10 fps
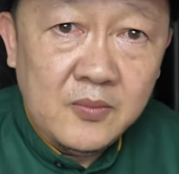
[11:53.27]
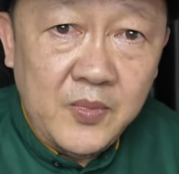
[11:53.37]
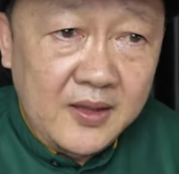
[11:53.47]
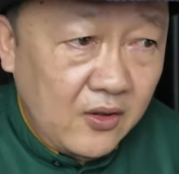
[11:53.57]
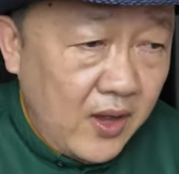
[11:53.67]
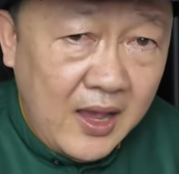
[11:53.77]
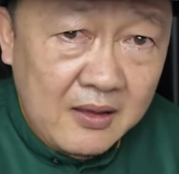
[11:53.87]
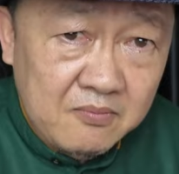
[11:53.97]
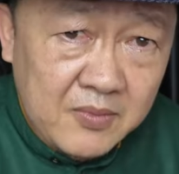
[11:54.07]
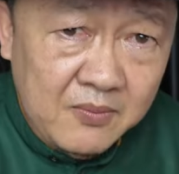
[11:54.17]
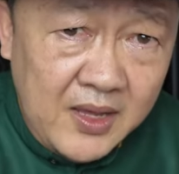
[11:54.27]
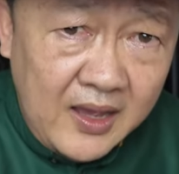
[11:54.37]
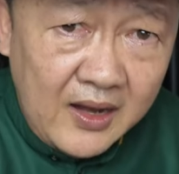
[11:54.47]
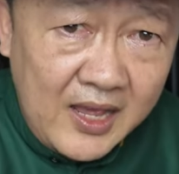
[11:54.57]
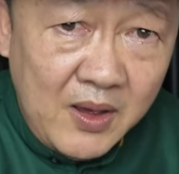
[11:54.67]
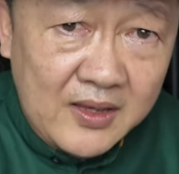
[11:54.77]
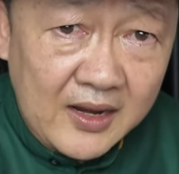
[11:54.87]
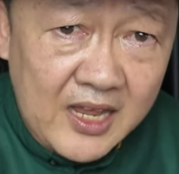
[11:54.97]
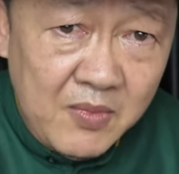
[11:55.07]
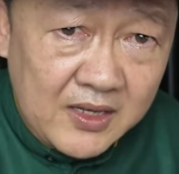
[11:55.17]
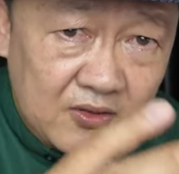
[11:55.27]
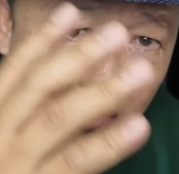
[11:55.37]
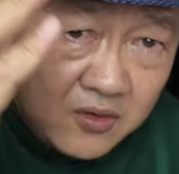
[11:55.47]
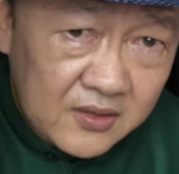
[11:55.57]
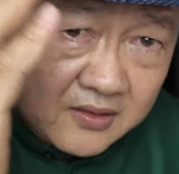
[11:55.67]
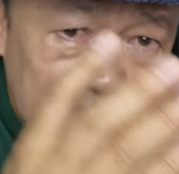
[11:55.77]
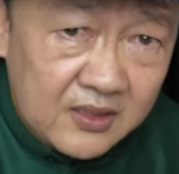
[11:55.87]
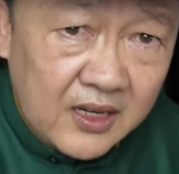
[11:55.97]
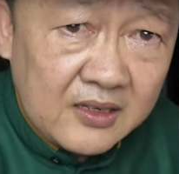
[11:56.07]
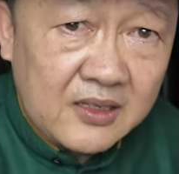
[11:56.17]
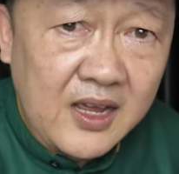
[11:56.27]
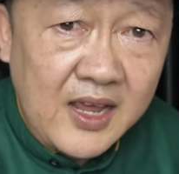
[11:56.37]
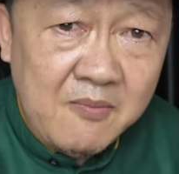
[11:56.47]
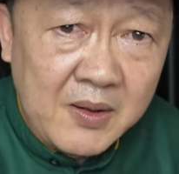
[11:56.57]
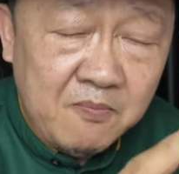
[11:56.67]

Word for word: เพียงแต่ว่ามันมีอะไรบางอย่างที่มันจะต้องเกิดเรื่องให้มัน